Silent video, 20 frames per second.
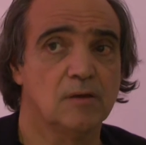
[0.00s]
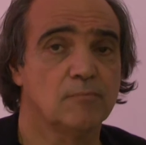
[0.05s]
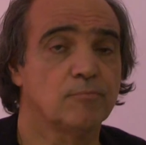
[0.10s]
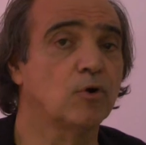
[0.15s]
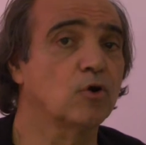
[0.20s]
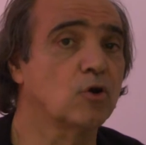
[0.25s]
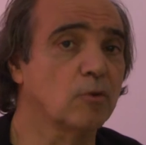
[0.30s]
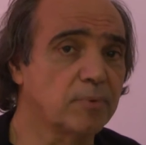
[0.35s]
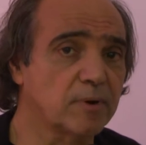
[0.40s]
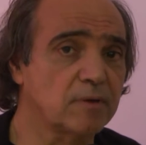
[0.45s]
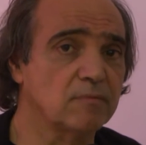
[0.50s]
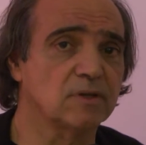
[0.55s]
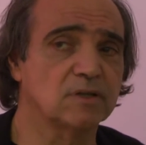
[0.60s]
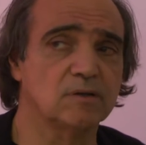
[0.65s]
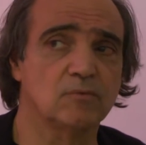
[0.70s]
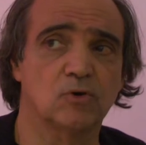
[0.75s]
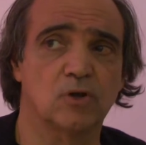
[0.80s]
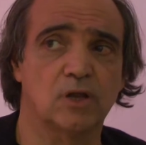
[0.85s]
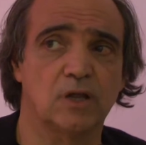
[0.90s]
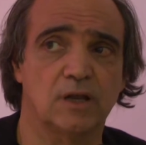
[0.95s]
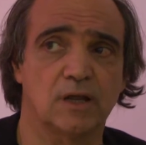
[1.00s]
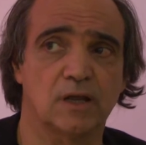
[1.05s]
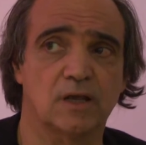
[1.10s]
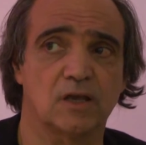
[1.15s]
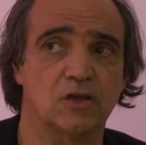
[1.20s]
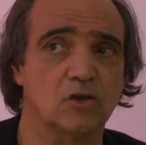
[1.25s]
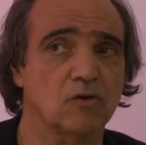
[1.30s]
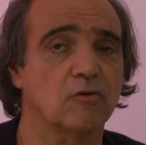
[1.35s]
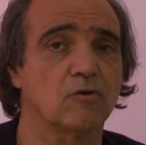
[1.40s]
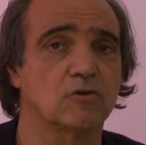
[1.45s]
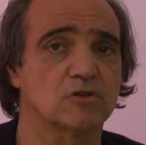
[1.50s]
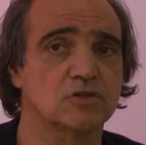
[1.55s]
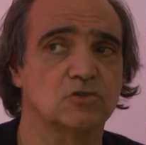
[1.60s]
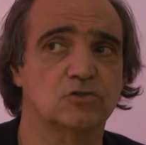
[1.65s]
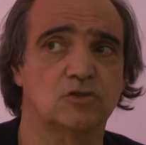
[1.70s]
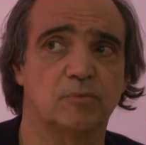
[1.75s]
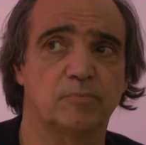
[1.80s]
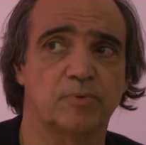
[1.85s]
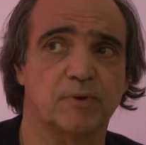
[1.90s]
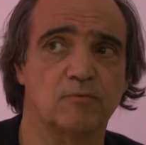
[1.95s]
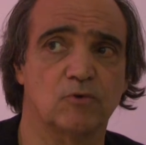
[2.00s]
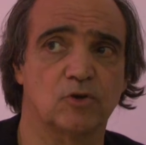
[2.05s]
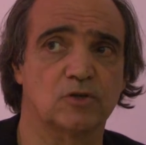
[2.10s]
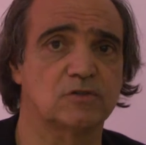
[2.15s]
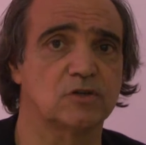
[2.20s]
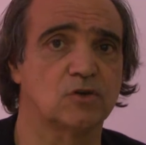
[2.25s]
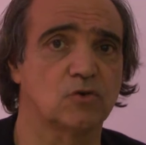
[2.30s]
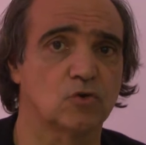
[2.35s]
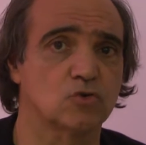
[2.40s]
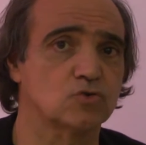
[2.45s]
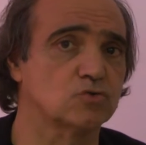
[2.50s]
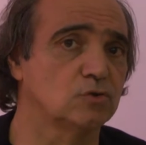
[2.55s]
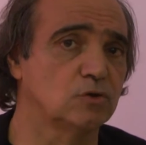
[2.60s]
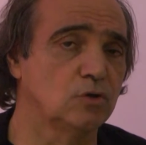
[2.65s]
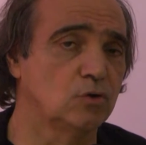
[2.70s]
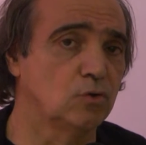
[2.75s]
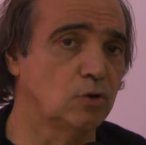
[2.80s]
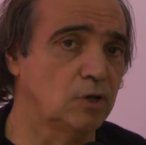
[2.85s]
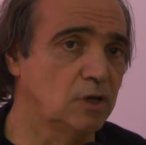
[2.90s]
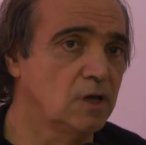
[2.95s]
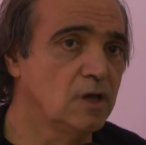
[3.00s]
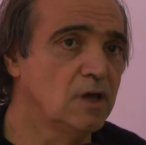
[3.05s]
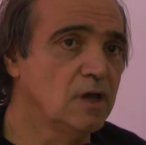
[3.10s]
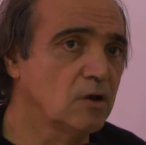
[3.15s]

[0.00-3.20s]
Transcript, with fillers: poco prima di morire che io avevo scritto il primo articolo su di lui,